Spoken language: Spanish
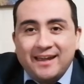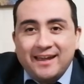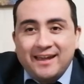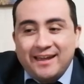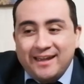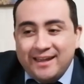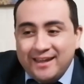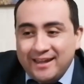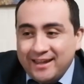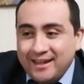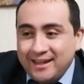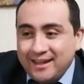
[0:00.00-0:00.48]

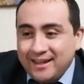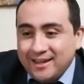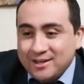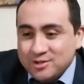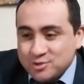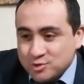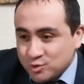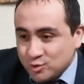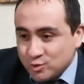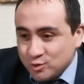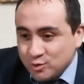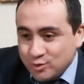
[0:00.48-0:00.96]
Eh,
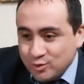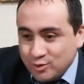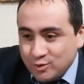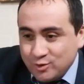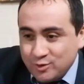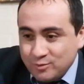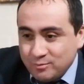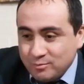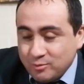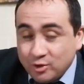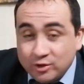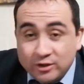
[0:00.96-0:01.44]
es
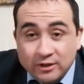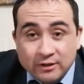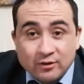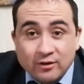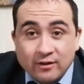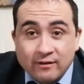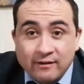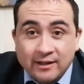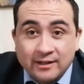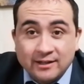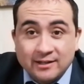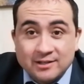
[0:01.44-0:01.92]
un
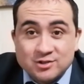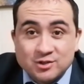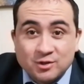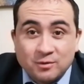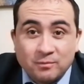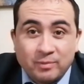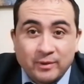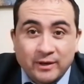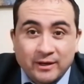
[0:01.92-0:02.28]
motivo de bendición